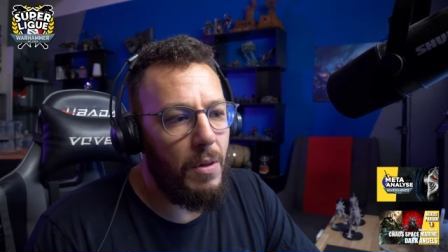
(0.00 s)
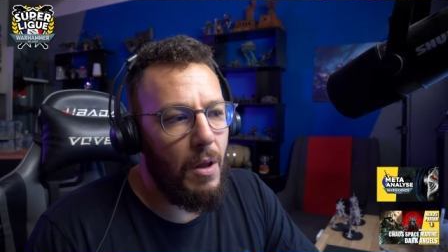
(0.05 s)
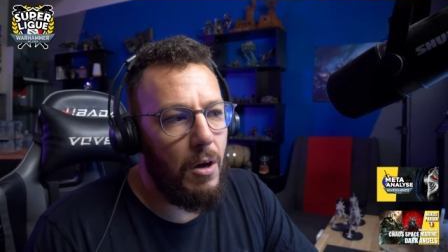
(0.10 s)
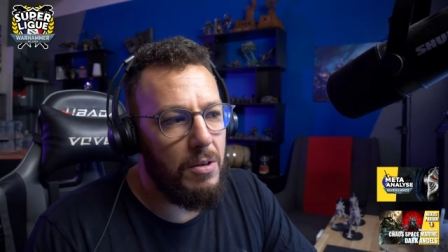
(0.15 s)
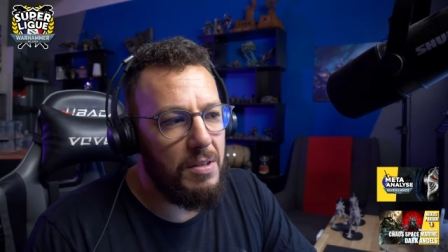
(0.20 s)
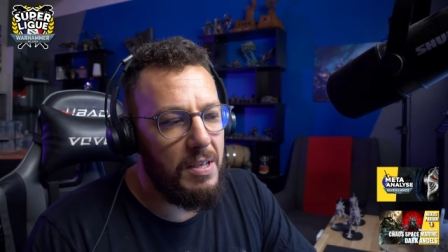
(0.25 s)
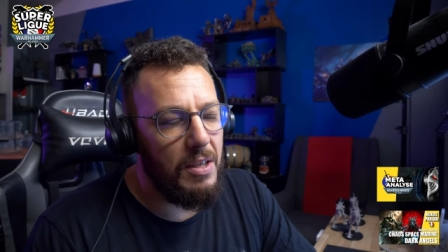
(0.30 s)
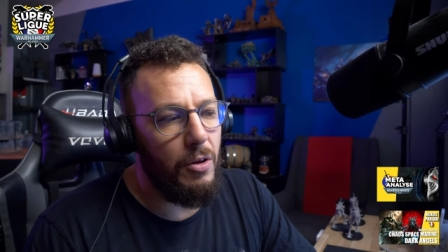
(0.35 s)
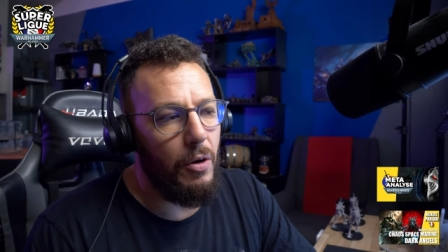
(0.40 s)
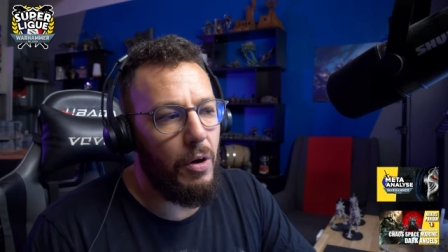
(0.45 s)

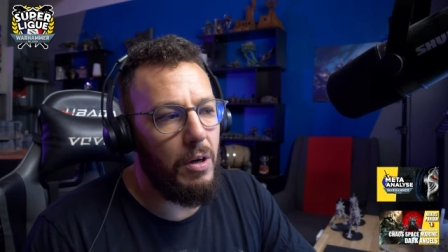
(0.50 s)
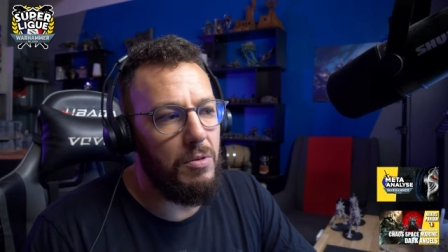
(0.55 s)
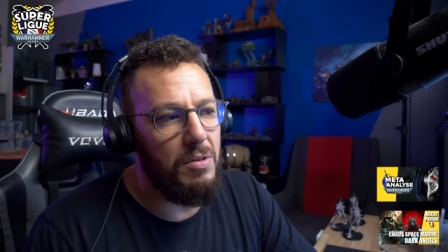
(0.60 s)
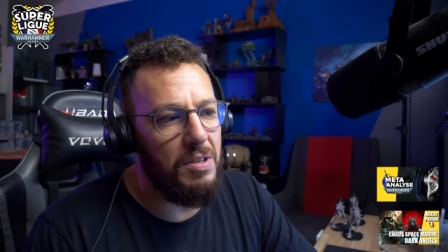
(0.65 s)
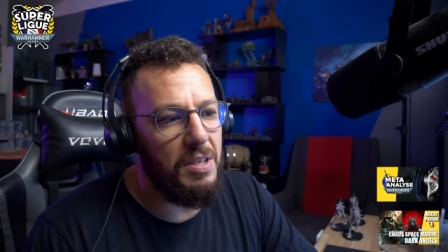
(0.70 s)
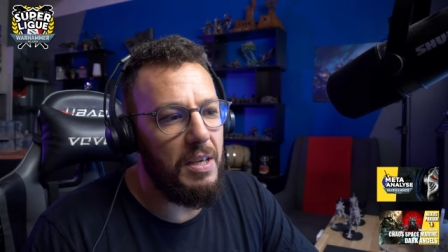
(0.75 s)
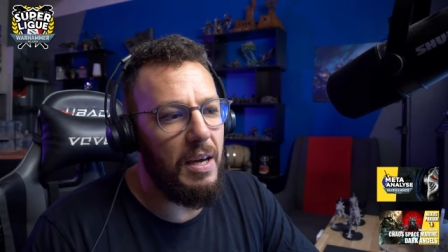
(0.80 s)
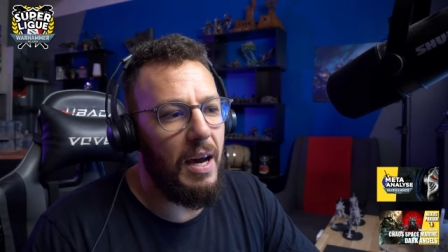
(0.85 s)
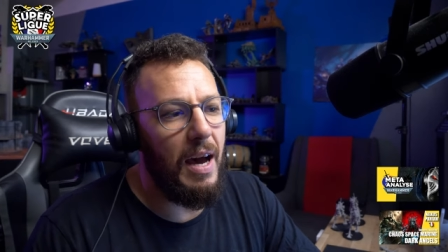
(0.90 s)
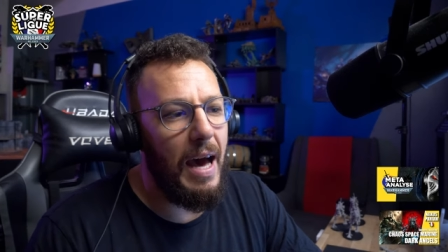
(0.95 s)
Euh, c'est de
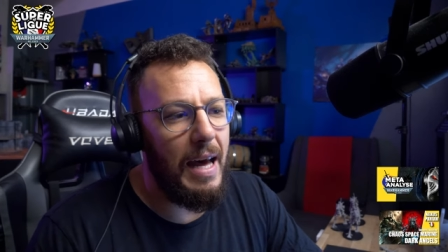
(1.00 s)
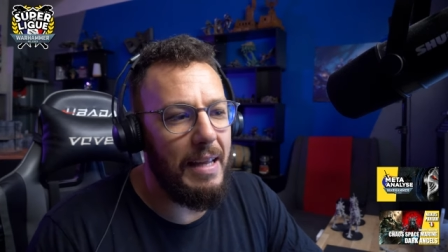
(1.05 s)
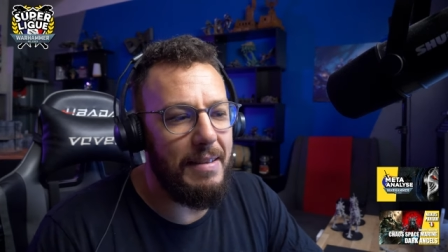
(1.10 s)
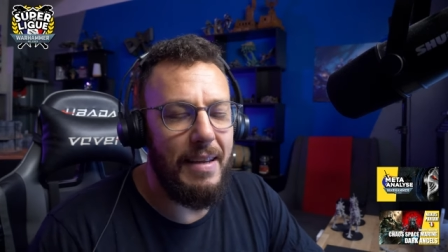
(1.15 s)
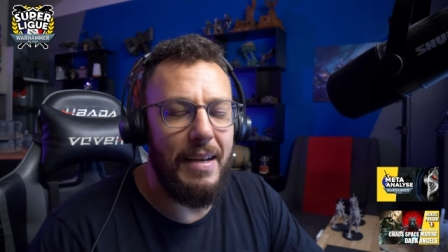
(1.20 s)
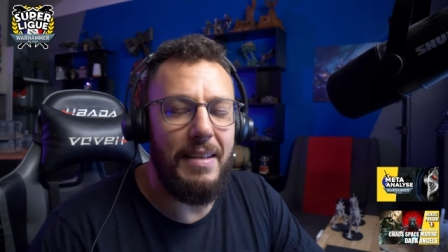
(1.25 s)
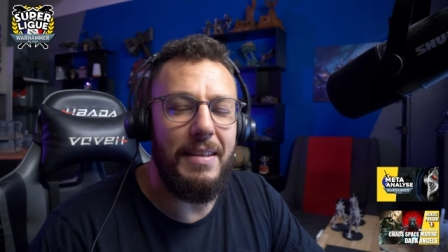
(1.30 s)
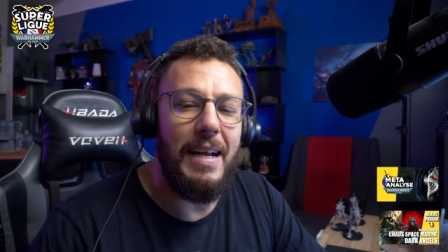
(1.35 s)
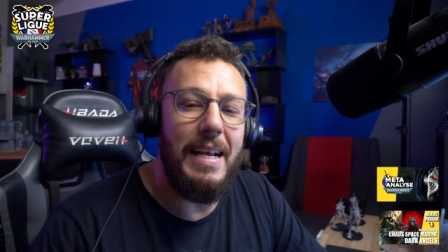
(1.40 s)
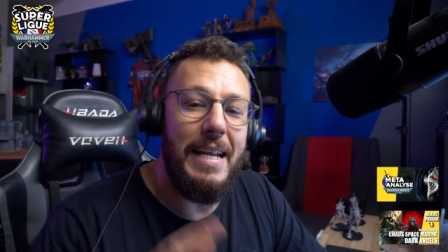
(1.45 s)
réussir à
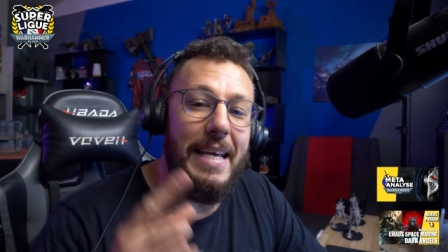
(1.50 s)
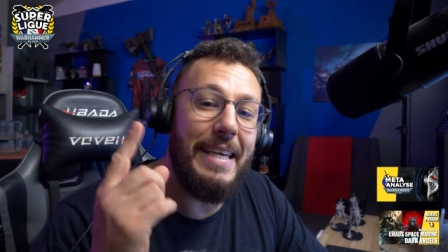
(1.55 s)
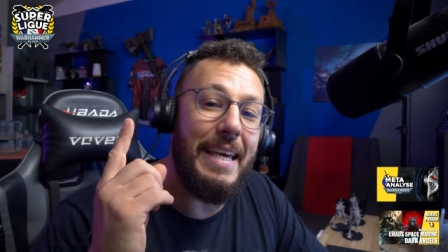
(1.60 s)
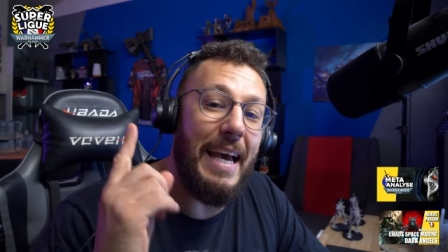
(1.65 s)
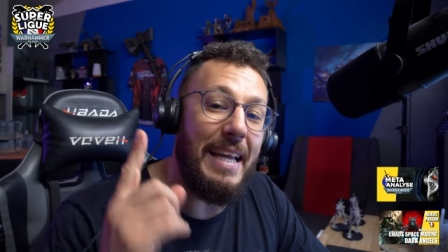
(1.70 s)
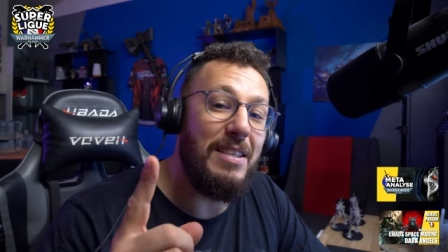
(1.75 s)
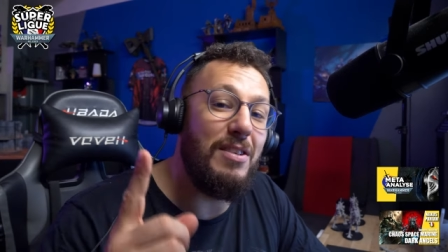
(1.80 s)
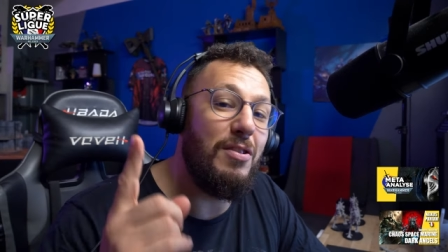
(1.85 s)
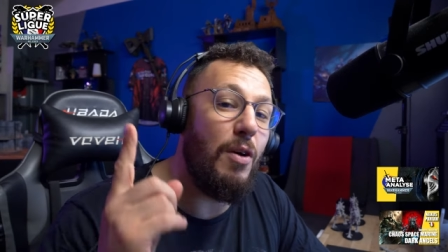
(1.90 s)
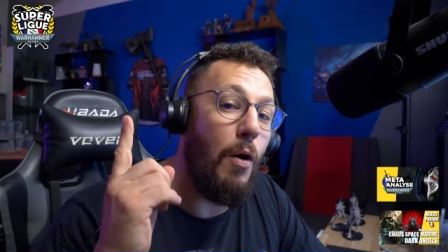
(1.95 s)
atteindre les
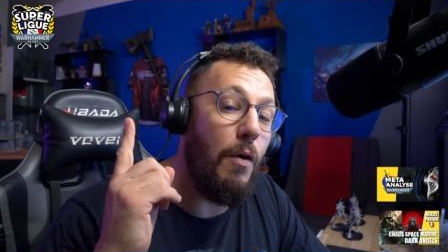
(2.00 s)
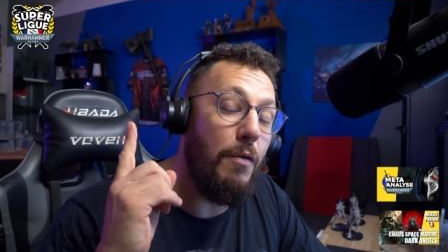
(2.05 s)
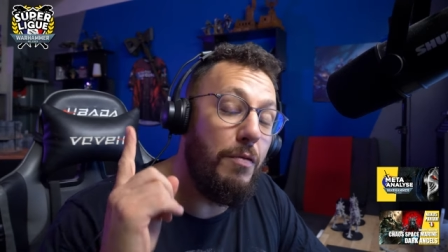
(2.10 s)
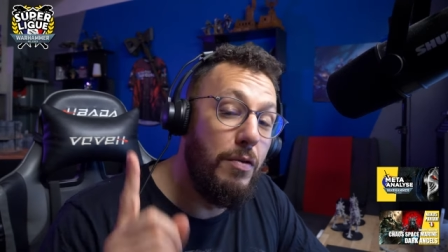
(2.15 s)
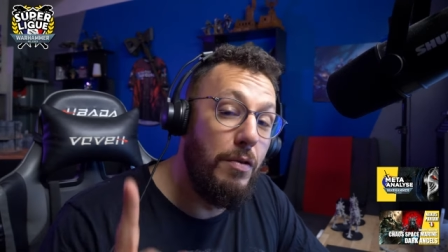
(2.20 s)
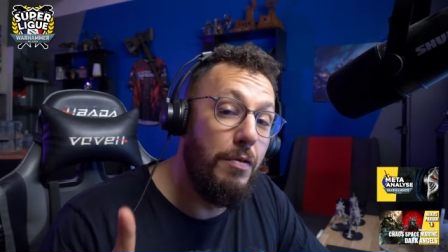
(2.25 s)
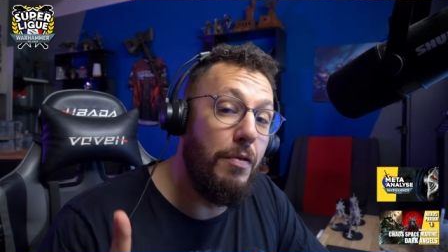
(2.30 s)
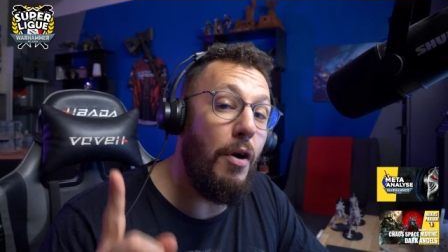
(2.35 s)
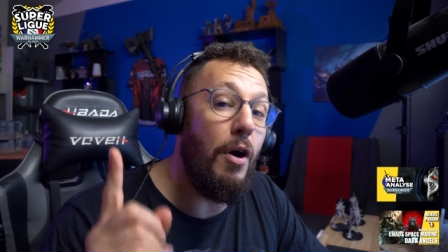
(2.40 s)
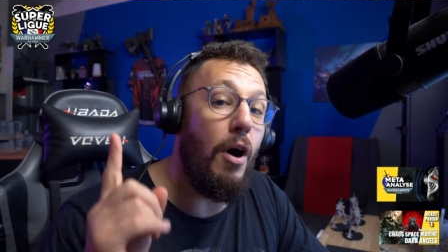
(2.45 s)
400
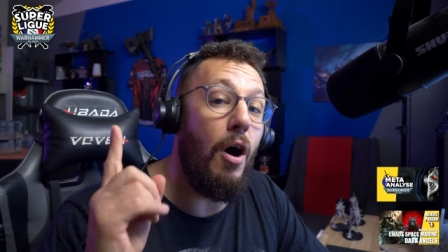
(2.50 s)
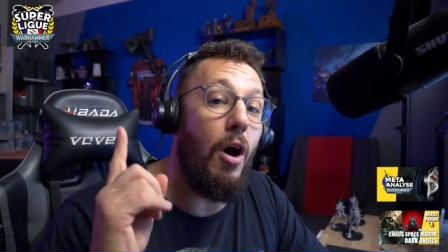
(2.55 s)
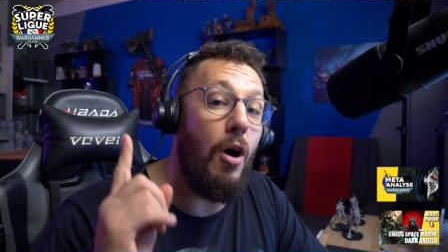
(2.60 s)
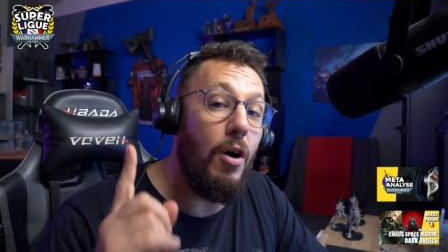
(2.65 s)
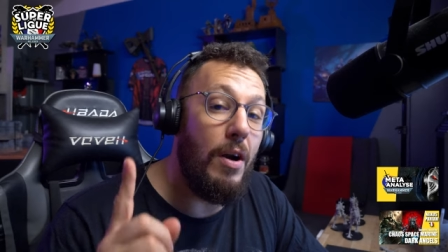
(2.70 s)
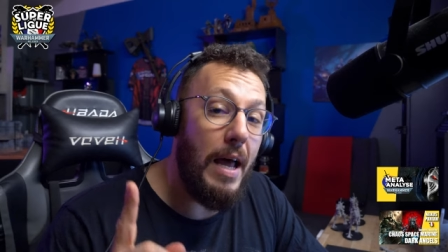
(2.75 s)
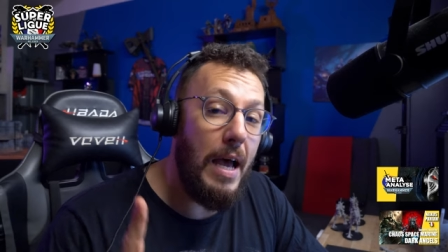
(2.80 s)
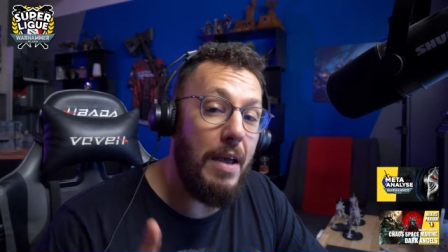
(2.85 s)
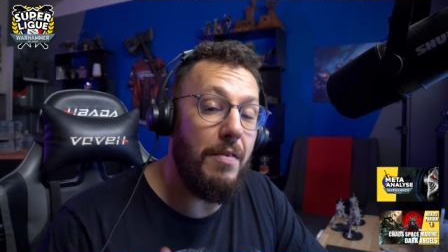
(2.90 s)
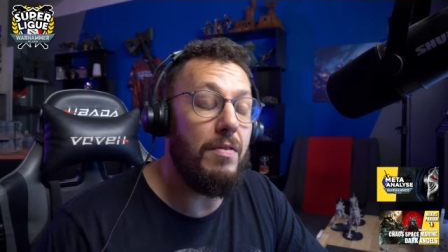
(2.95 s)
viewers
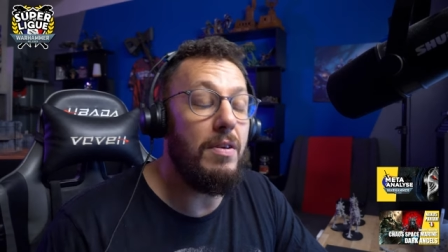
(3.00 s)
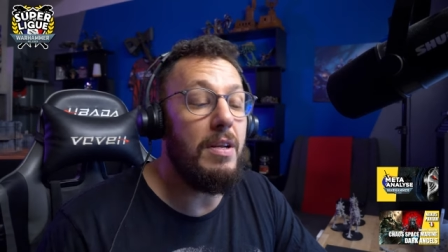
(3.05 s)
en live.